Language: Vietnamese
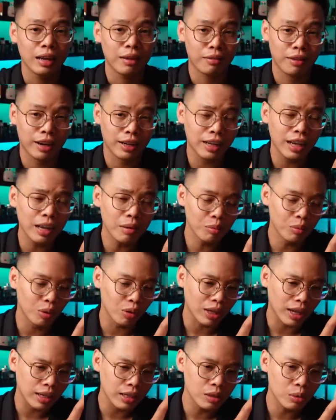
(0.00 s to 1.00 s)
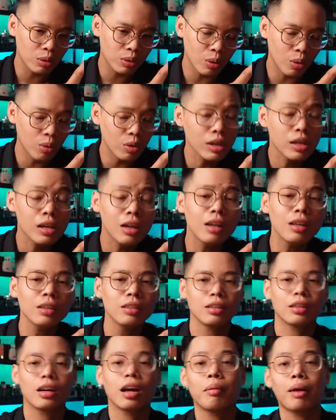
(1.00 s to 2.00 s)
và thêm một cái yếu tố nữa
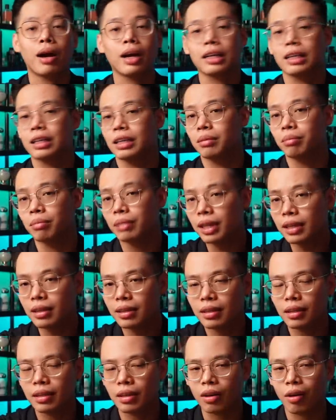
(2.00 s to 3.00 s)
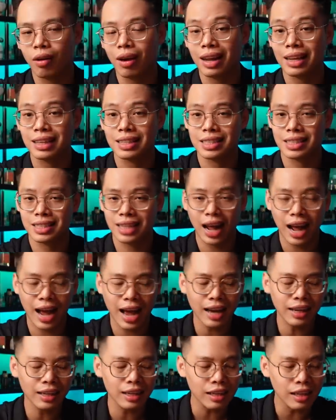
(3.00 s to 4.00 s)
các bạn cần biết đó là
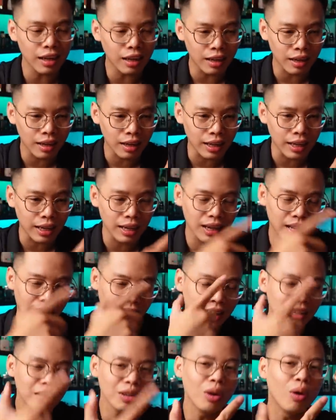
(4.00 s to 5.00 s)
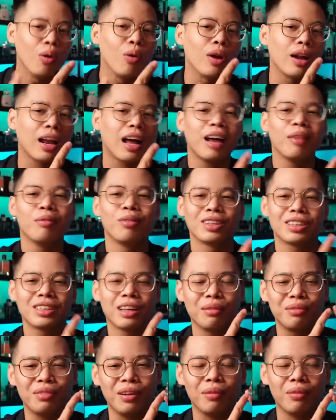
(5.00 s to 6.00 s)
giá tiền để đánh đổi lại một
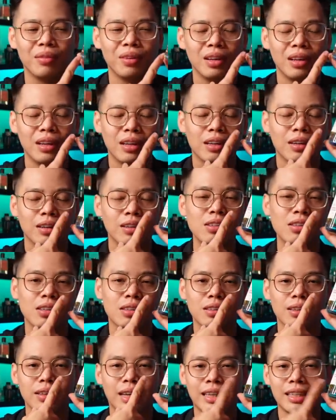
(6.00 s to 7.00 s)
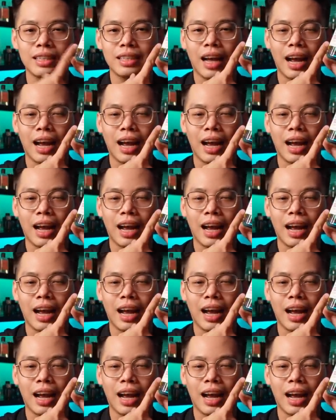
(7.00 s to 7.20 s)
sản phẩm được đánh